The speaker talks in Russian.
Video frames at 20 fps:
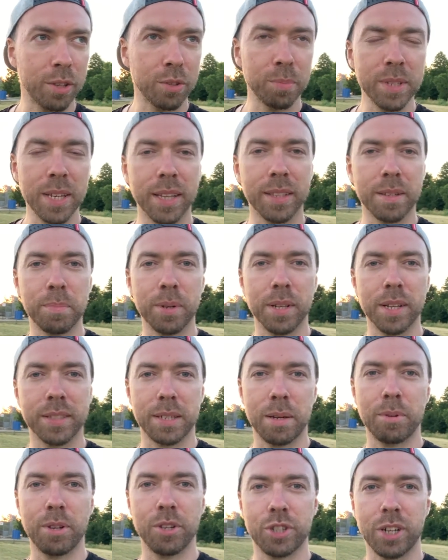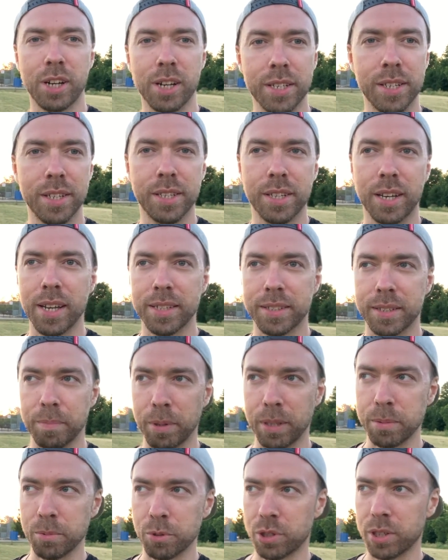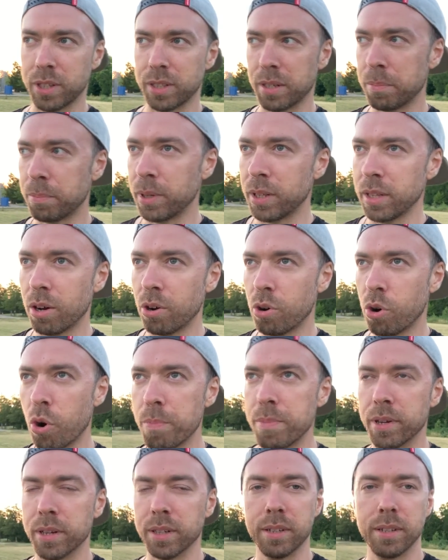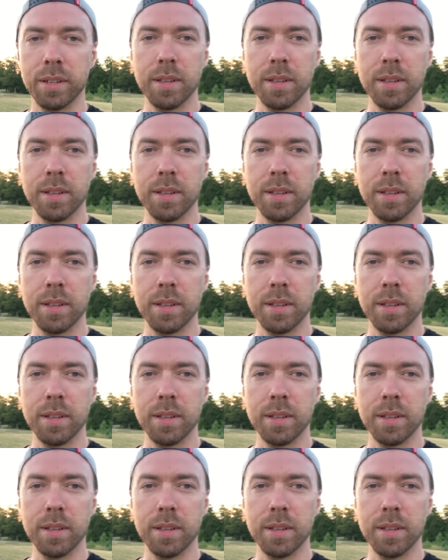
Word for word: Но мне это было с самого начала неинтересно, потому что это было хобби,